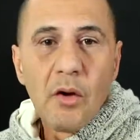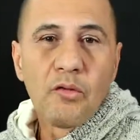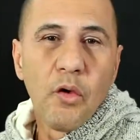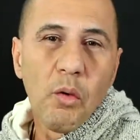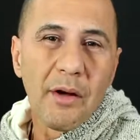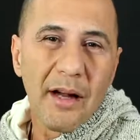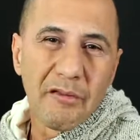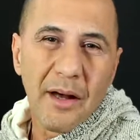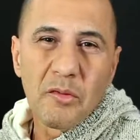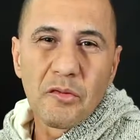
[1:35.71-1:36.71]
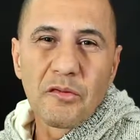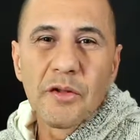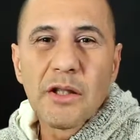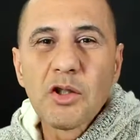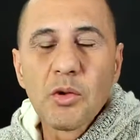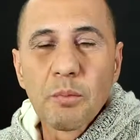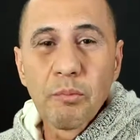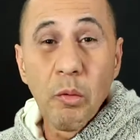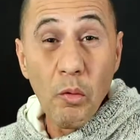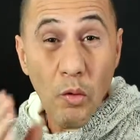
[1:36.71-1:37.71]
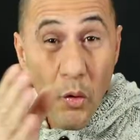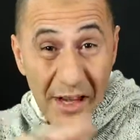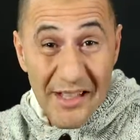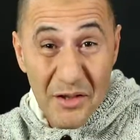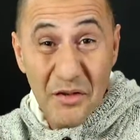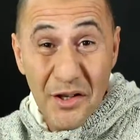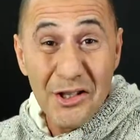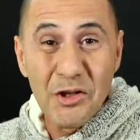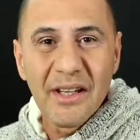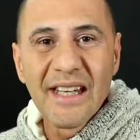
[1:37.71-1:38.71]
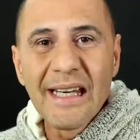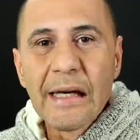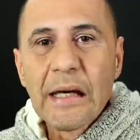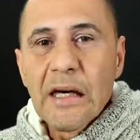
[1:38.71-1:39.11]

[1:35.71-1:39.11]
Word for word: vou gravar um vídeo como esse vídeo aqui,